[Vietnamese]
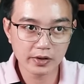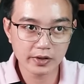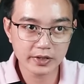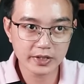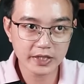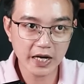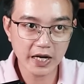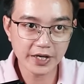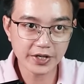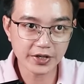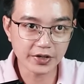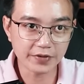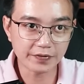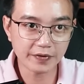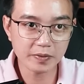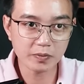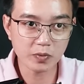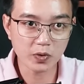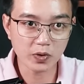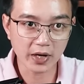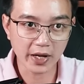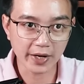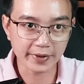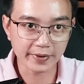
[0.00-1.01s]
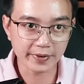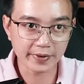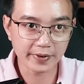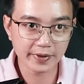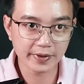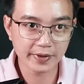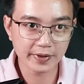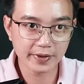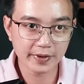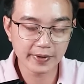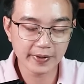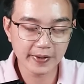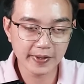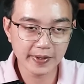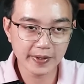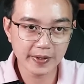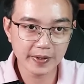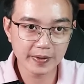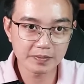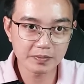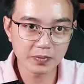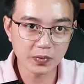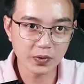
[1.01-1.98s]
Trái ngược với bùa lành,
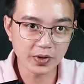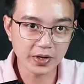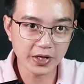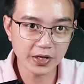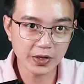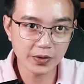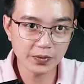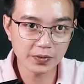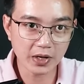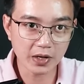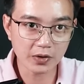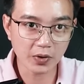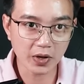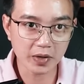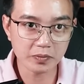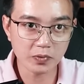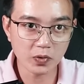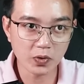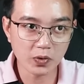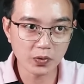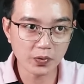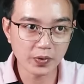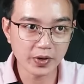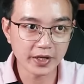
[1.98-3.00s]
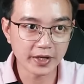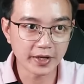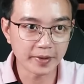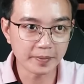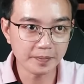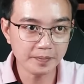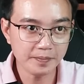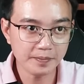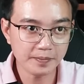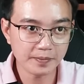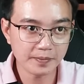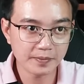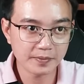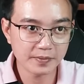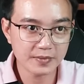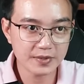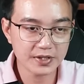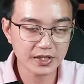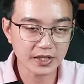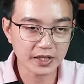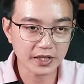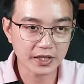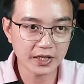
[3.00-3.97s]
bùa yêu là loại bùa nguy hiểm,
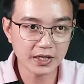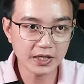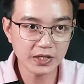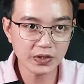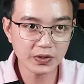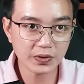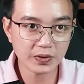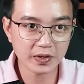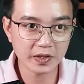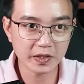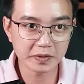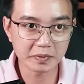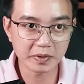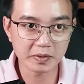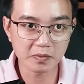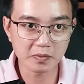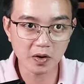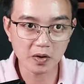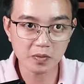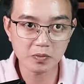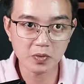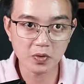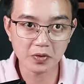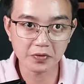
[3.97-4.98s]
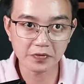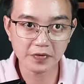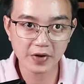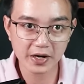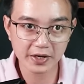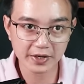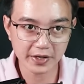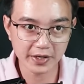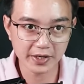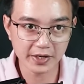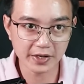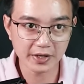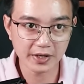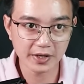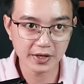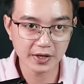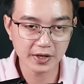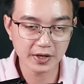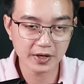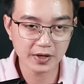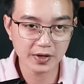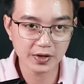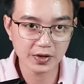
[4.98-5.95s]
sẽ khiến cho người bị bỏ bùa phát điên
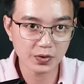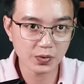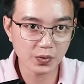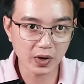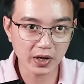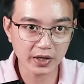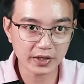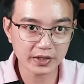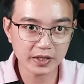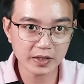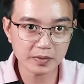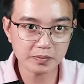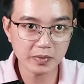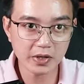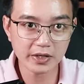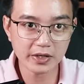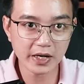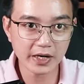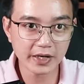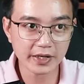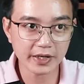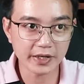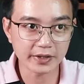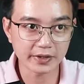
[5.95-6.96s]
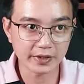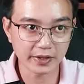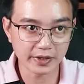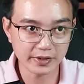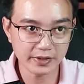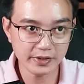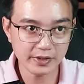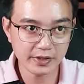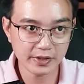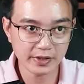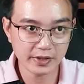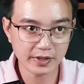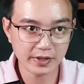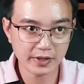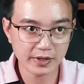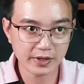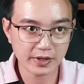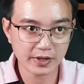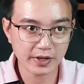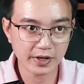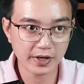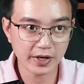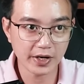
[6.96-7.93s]
hoặc chết bất đắc kỳ tử
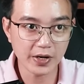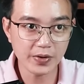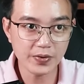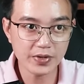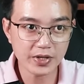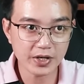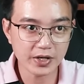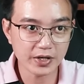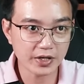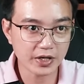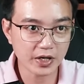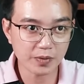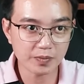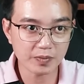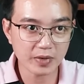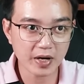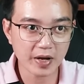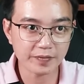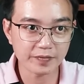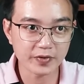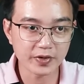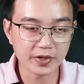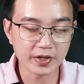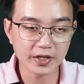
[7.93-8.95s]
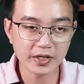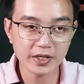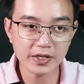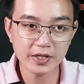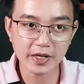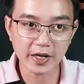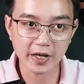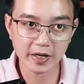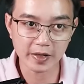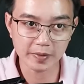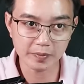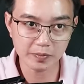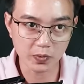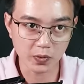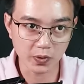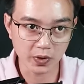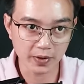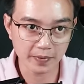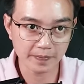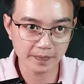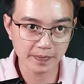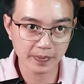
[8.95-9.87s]
nếu như không làm vừa ý kẻ yểm bùa.